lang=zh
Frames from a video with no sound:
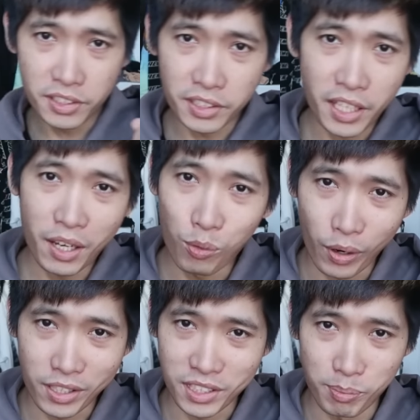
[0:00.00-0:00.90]
实今天
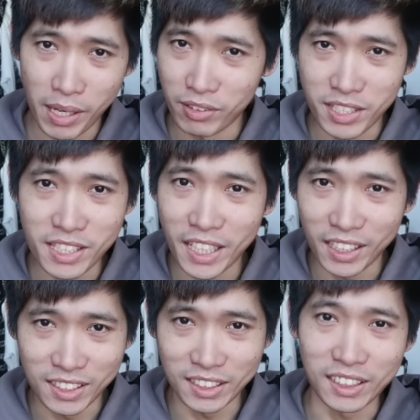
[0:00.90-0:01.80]
我也是没有进店
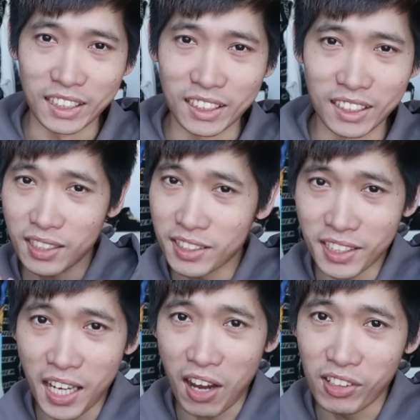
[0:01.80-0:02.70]
的资格，但是
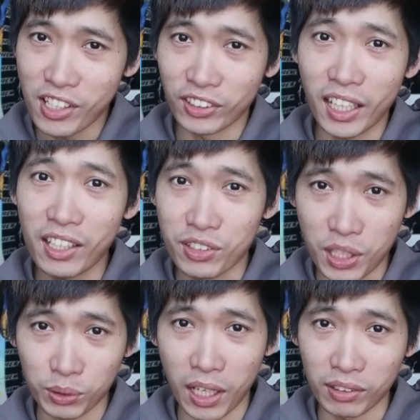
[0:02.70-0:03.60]
正好 Leo 他有
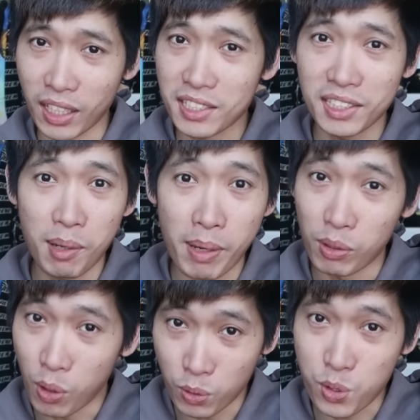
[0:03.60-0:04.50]
抽到，但是他没
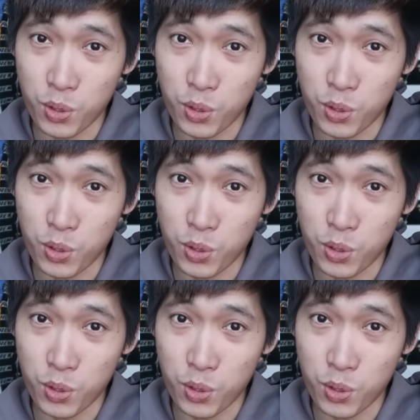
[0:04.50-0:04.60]
有空